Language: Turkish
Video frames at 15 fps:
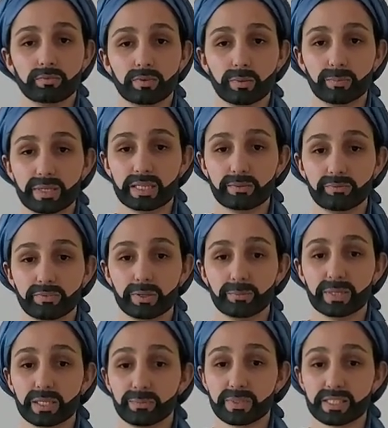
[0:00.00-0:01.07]
ve bilim ve
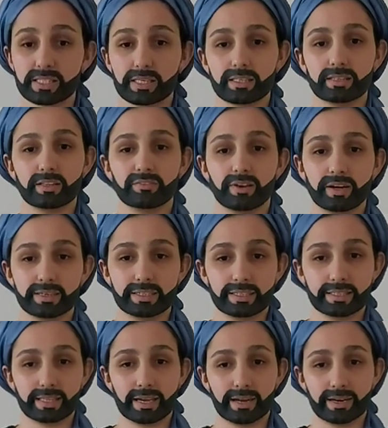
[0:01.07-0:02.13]
bilim insanına
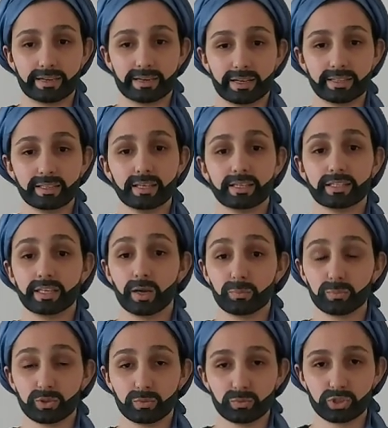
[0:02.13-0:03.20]
verdiği değerden
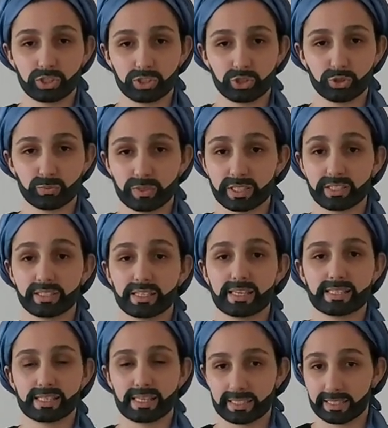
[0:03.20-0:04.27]
yaptığım çalışmaları
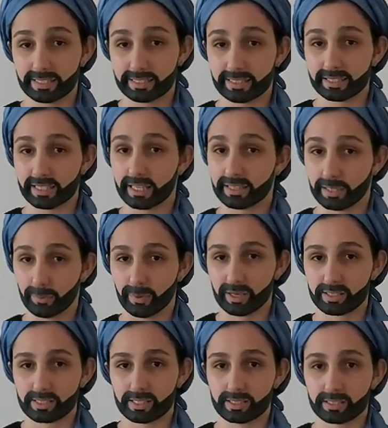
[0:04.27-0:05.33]
desteklediğinden de
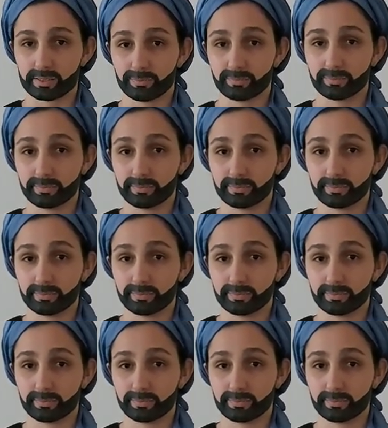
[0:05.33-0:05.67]
bahsettim.